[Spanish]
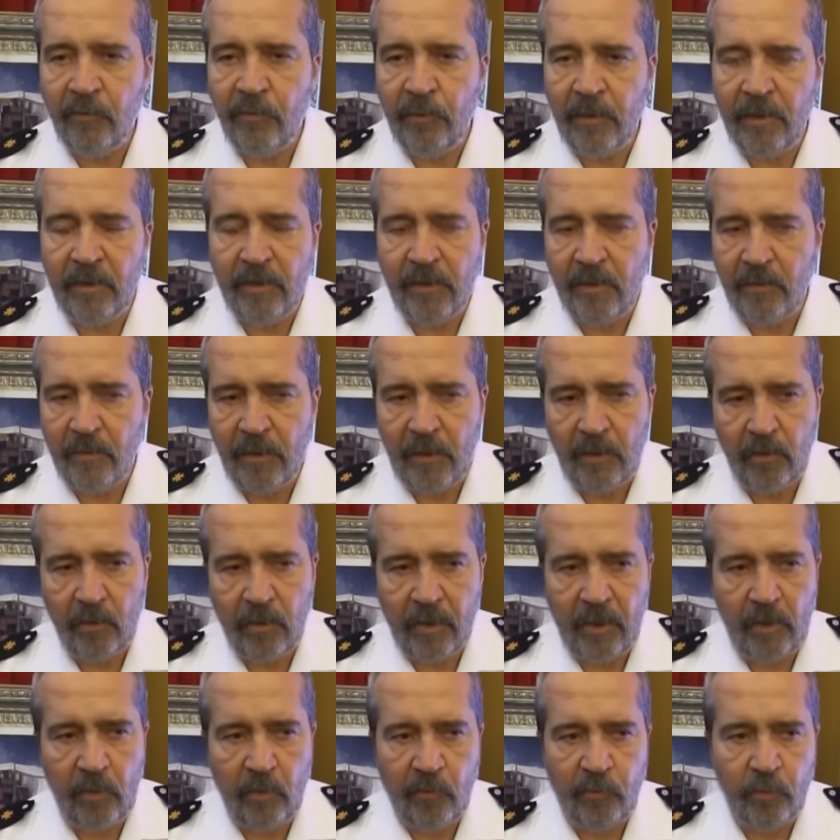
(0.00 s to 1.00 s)
definitiva
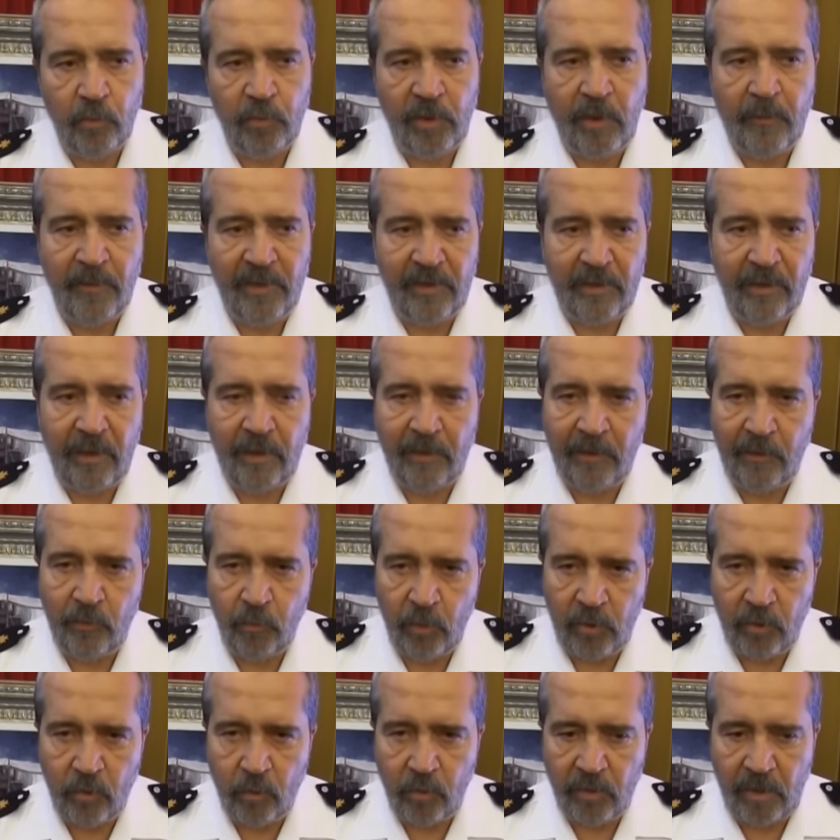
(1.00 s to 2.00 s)
lo que es lo fundamental de
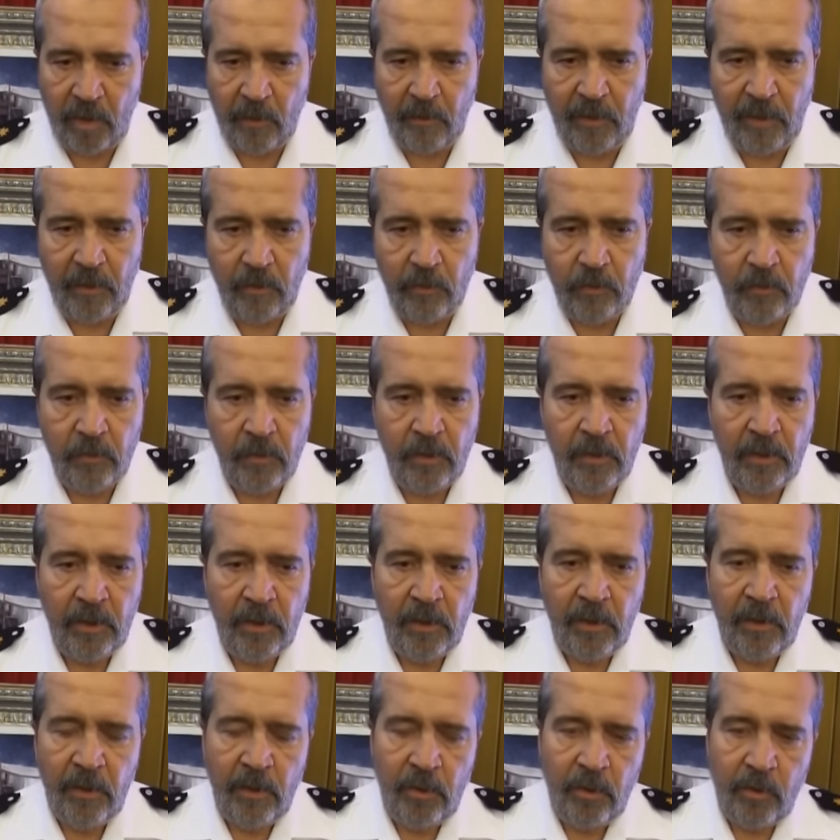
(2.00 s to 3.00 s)
nuestro trabajo.
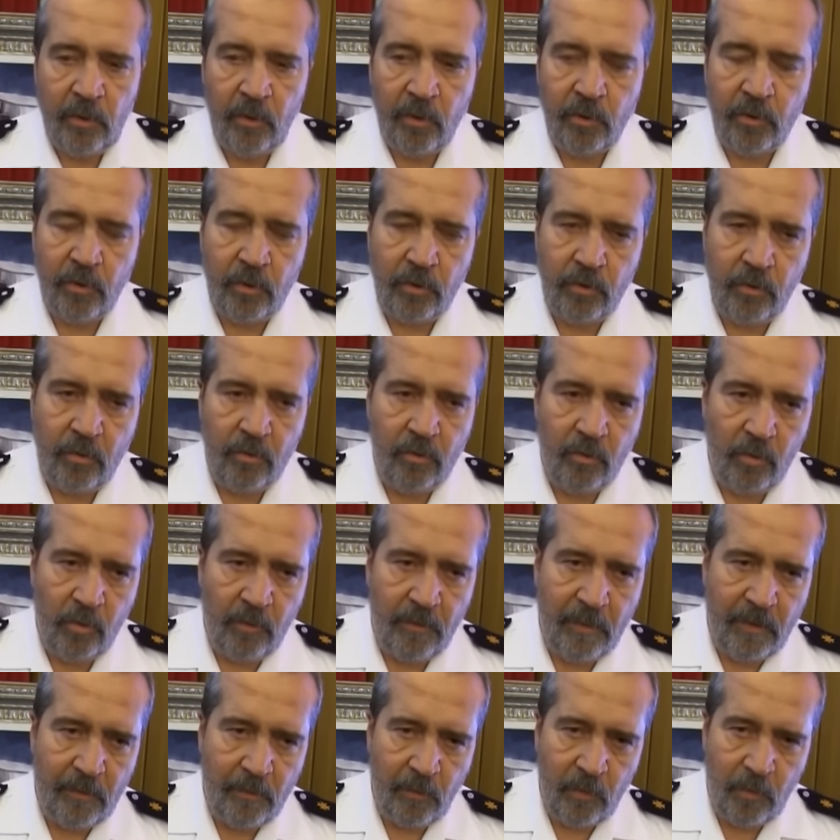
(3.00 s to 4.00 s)
Nosotros
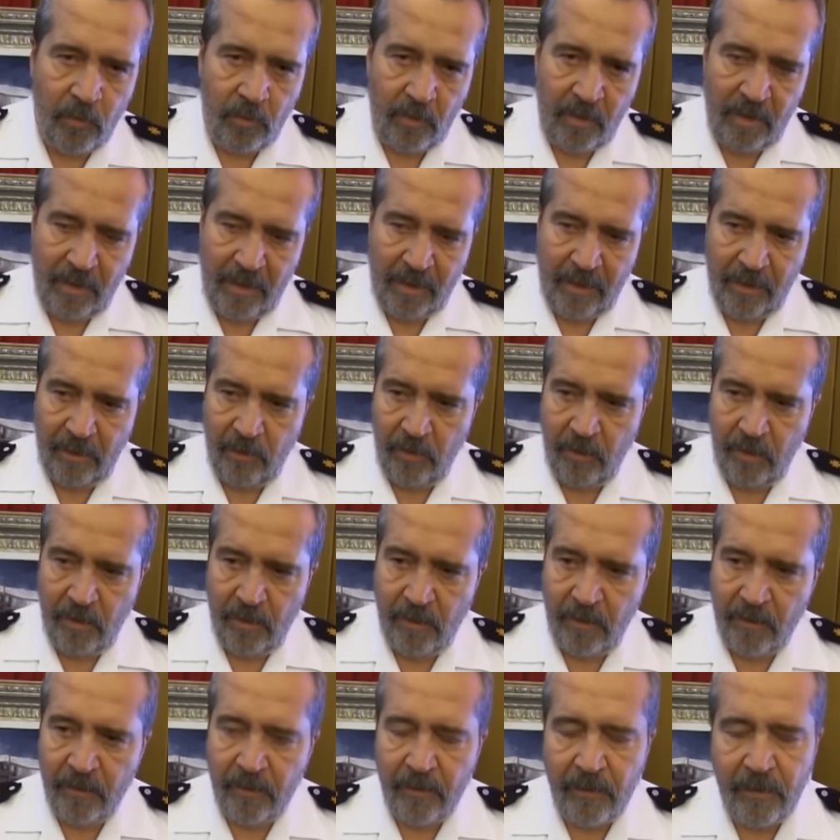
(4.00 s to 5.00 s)
no vamos
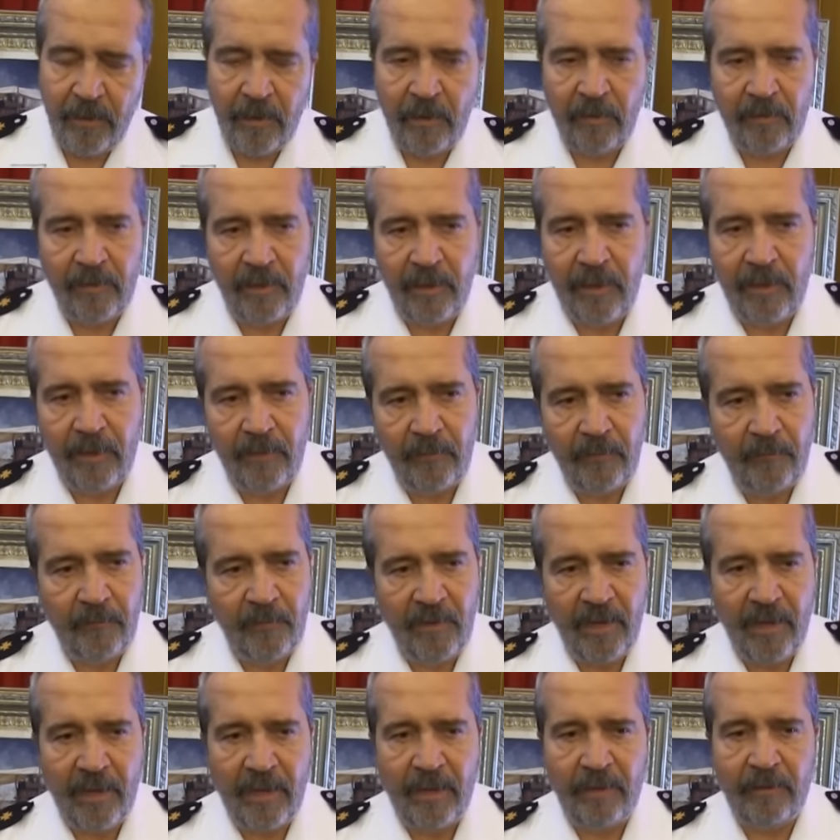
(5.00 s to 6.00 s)
a hacer
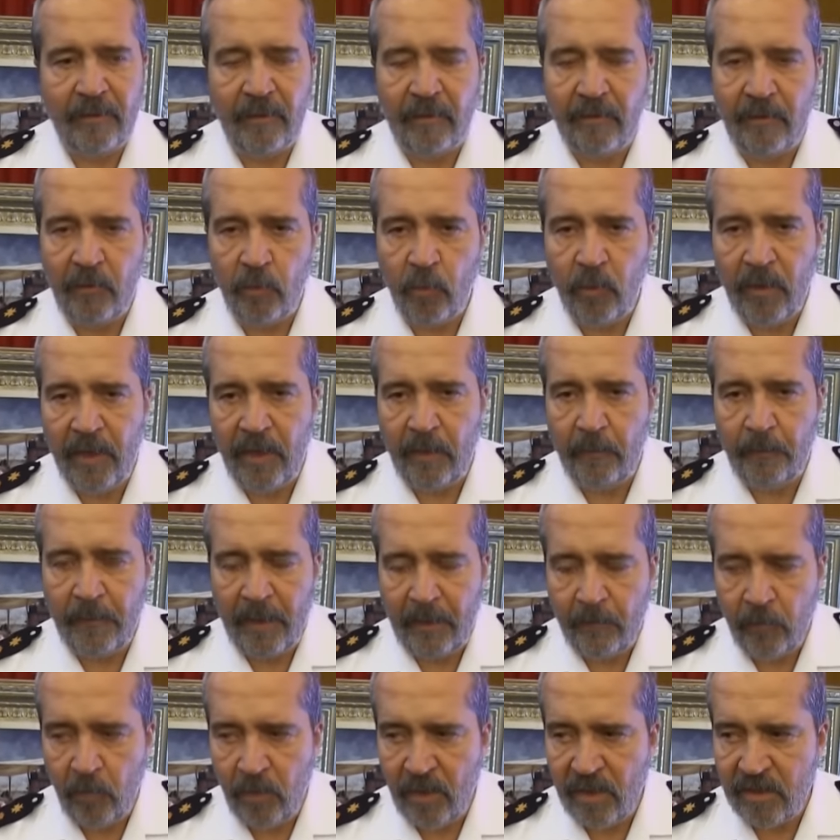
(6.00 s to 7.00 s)
grandes cirugías,
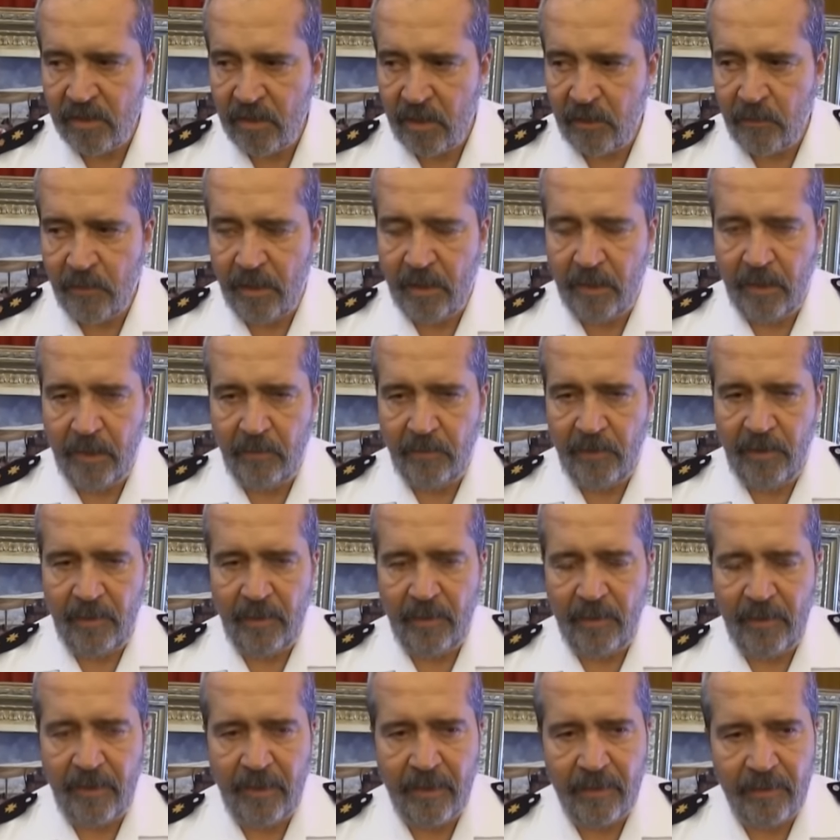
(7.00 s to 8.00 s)
vamos a salvar la
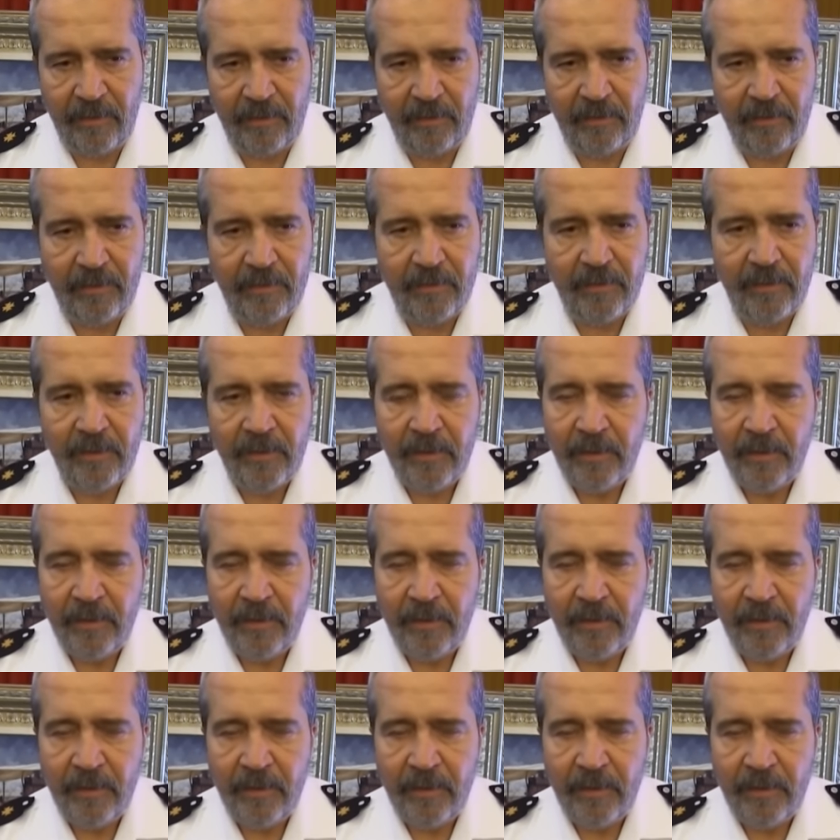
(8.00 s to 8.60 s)
vida de la gente.